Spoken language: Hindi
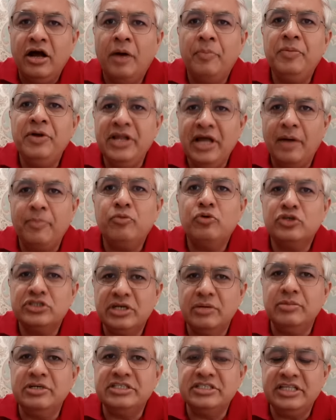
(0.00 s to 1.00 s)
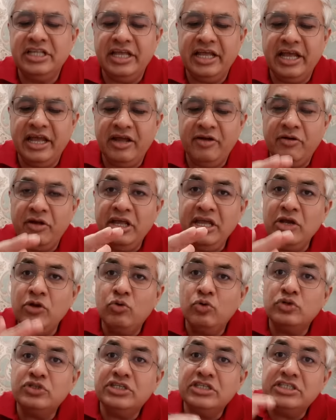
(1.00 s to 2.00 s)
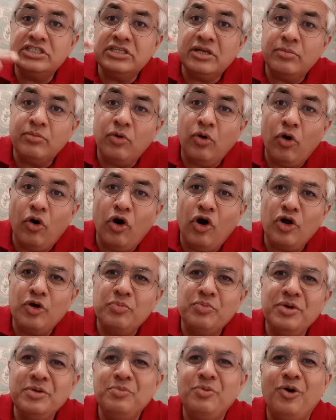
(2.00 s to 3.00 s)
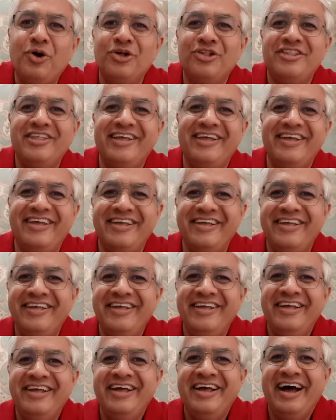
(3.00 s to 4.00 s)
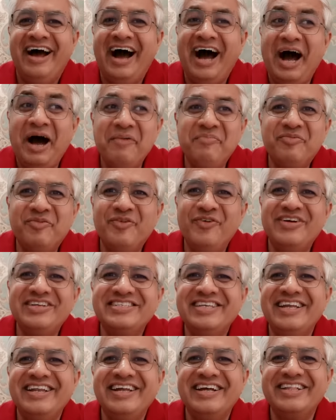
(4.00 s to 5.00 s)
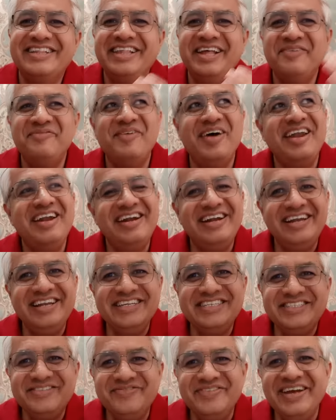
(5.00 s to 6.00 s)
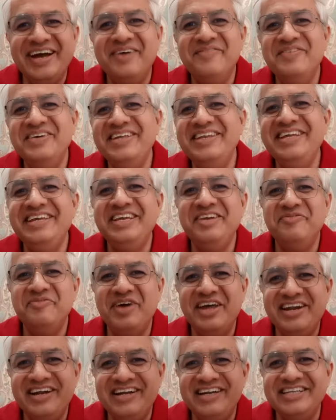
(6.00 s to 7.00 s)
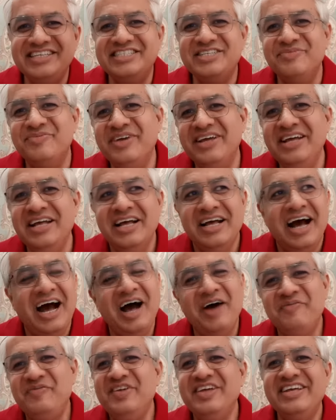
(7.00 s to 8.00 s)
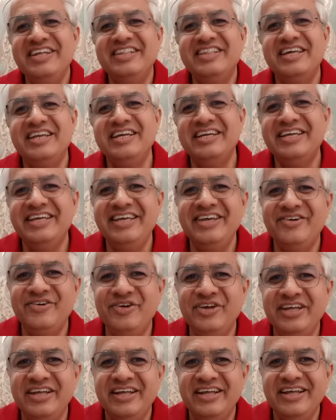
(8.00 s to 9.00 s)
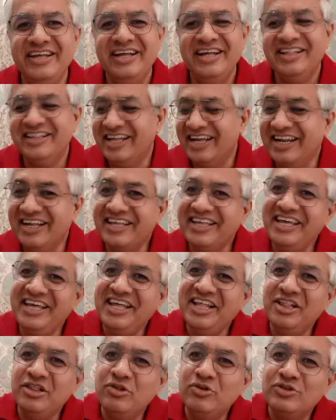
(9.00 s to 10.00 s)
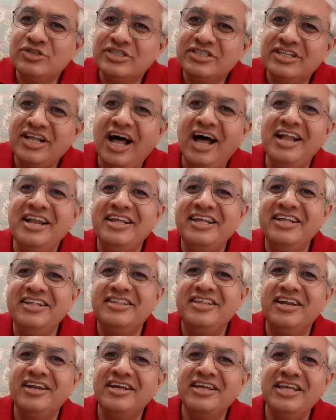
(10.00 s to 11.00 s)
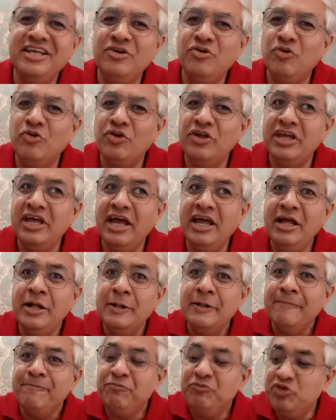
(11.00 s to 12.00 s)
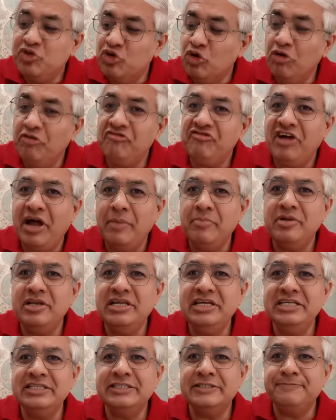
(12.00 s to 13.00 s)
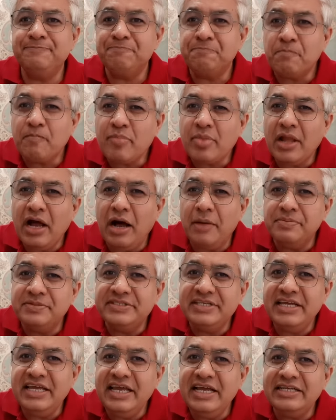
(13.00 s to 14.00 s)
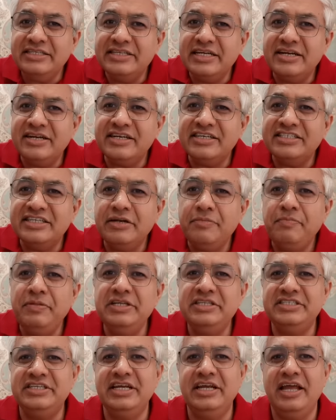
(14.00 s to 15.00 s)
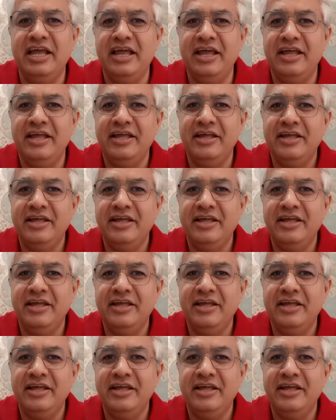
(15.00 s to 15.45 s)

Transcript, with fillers: अपने आप को समझते हैं इकोसिस्टम और भी बहुत हैं आपको ऐसा लगता है मेरिट लिस्ट में अमीरी की मेरिट लिस्ट में आप ही की तरक्की हुई तरक्की हिंदुस्तान की तरक्की हो रही है जो फैमिलीज़ आपसे एक जनरेशन पीछे हैं